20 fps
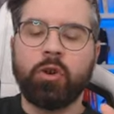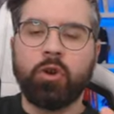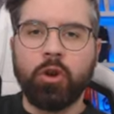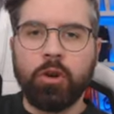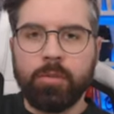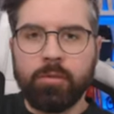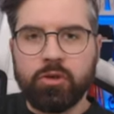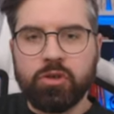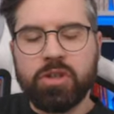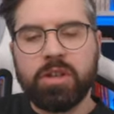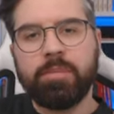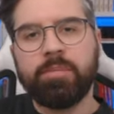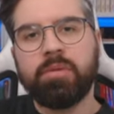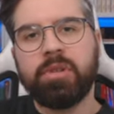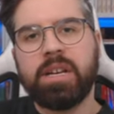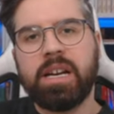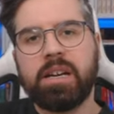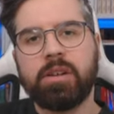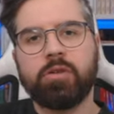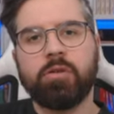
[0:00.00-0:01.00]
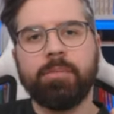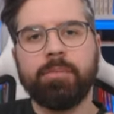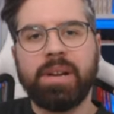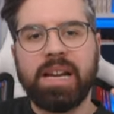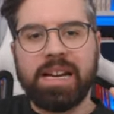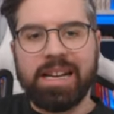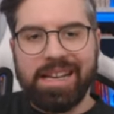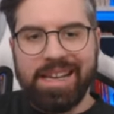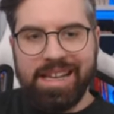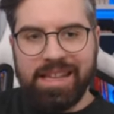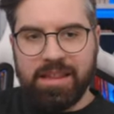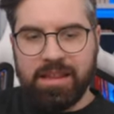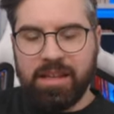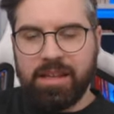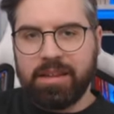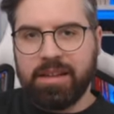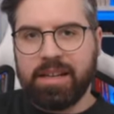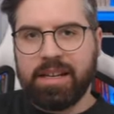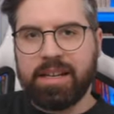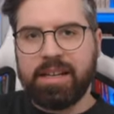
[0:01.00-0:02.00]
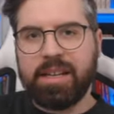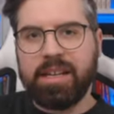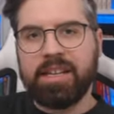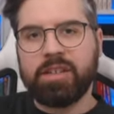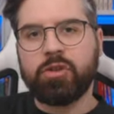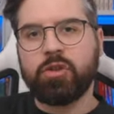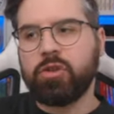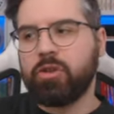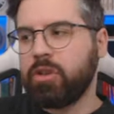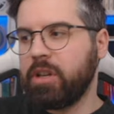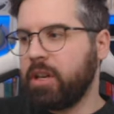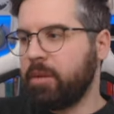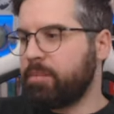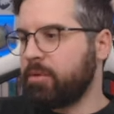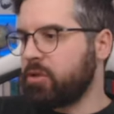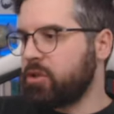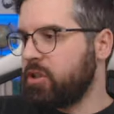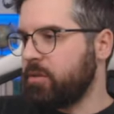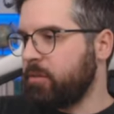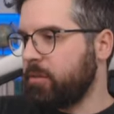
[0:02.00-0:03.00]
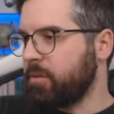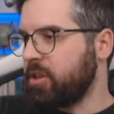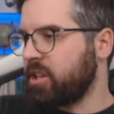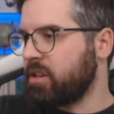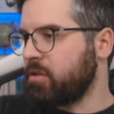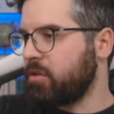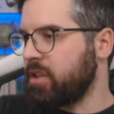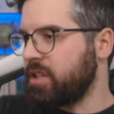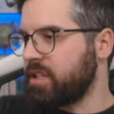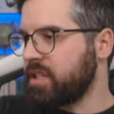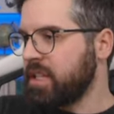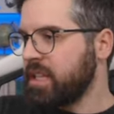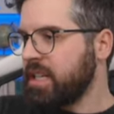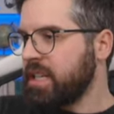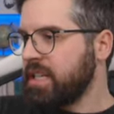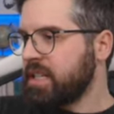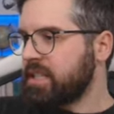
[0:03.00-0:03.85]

cómo se podrán comprar, etcétera. Eso el próximo miércoles.